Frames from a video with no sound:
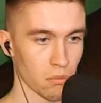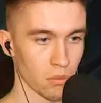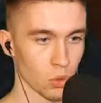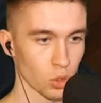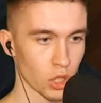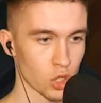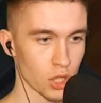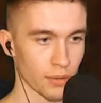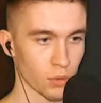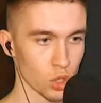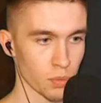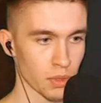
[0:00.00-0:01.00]
Вот этот шкаф
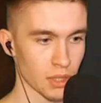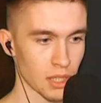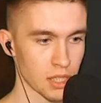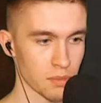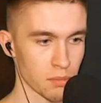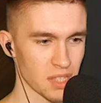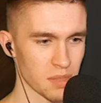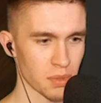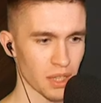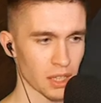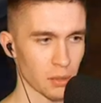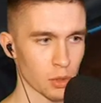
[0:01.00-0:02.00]
тоже продадим.
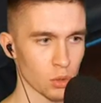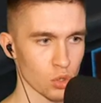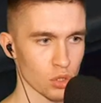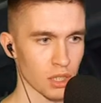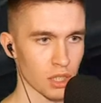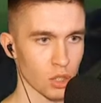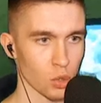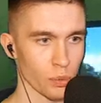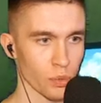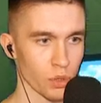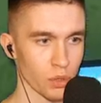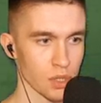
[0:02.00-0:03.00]
Бензопила, она мне тоже нахрен не
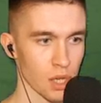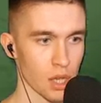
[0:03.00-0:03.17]
уперлась.